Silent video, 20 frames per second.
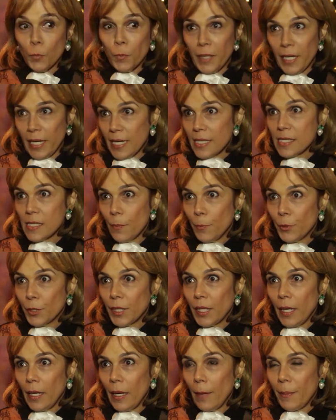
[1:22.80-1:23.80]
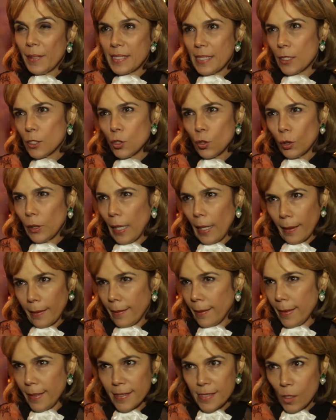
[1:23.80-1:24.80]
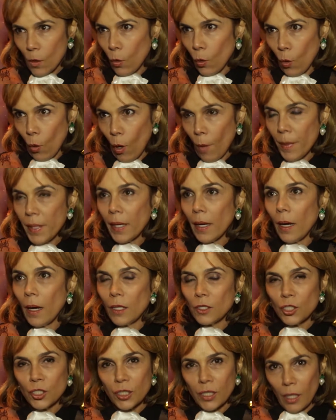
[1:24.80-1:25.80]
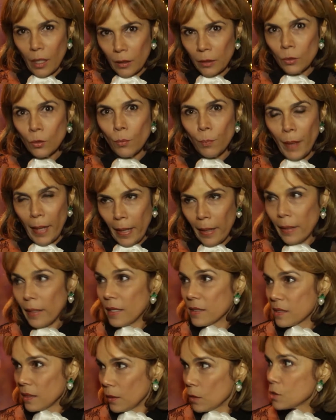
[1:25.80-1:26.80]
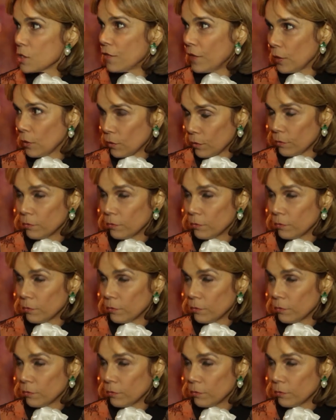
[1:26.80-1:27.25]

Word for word: surpresa porque, apesar de toda a crise econômica, a gente está indo bem, graças a Deus o evento